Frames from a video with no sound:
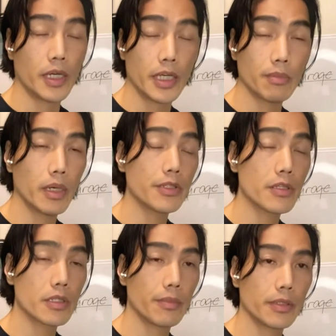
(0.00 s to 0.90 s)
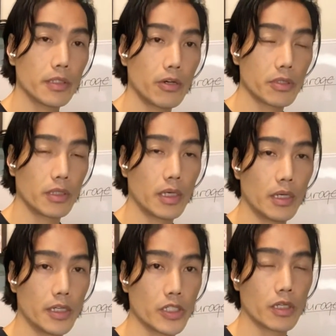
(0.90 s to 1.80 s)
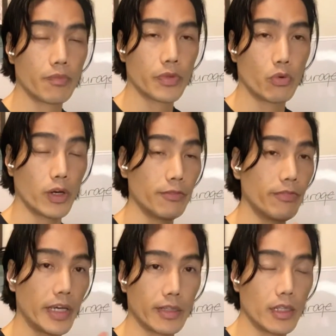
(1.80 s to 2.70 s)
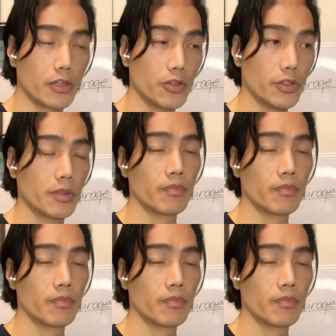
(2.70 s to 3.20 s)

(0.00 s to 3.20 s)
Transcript: Imagine $7,000, one flight lang yon